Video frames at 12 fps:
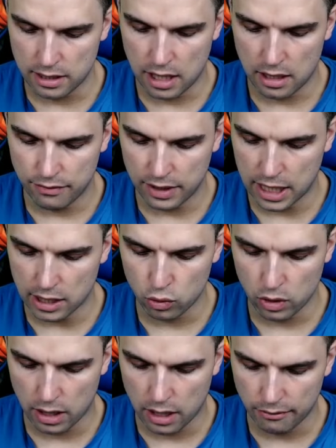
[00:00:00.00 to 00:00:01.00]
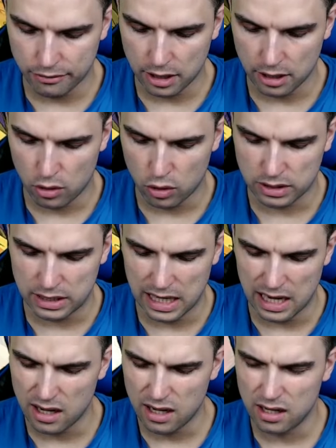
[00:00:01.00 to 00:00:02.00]
gegen Vegetto gekämpft hat. Auch
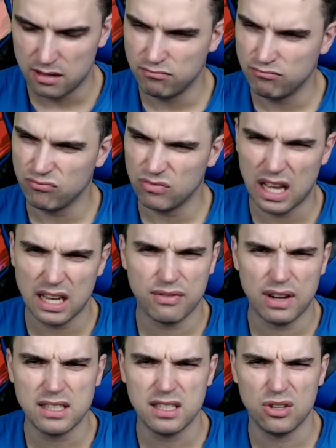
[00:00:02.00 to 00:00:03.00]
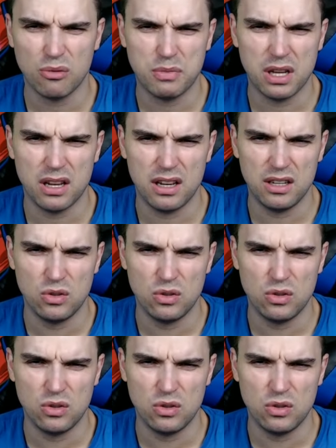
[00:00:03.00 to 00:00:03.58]
der ja, ich weiß nicht, ob der in